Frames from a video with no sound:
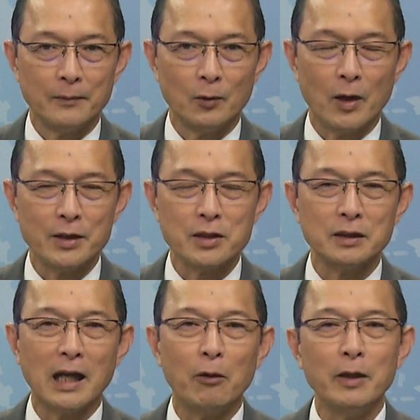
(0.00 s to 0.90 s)
ngoại trừ
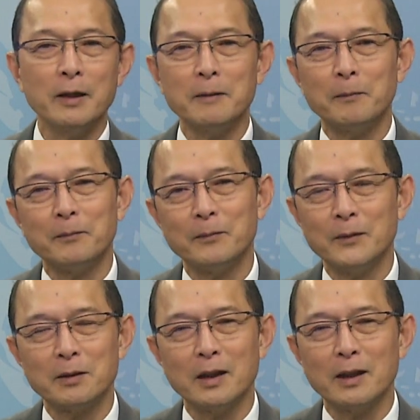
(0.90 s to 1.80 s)
thảo yên
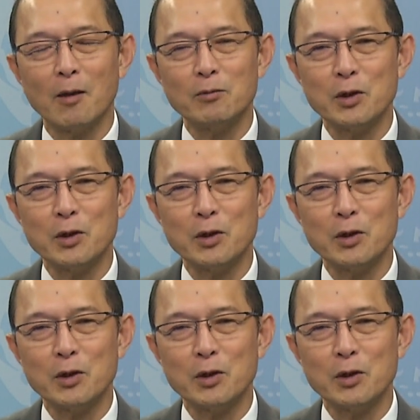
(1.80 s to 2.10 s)
nhất định không